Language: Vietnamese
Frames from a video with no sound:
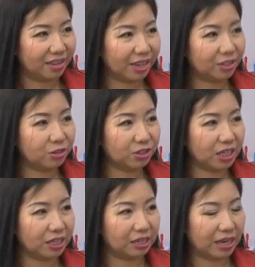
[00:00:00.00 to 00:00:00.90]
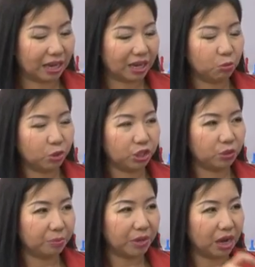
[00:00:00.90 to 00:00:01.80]
cái chương trình là cái buổi chiều
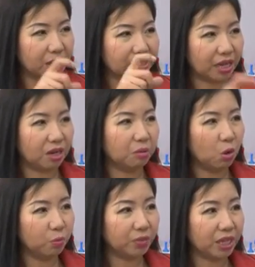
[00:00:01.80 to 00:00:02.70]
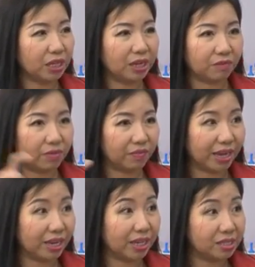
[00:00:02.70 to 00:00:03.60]
hôm đó sẽ có 4 tiếng làm việc với
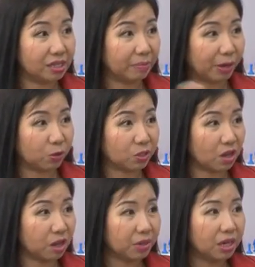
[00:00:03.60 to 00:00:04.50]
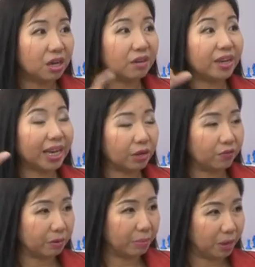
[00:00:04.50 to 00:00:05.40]
các kỹ sư Microsoft về các
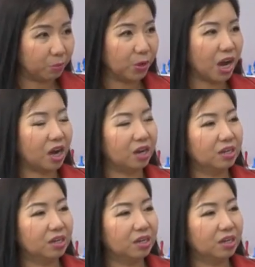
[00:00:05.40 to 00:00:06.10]
phần mềm của họ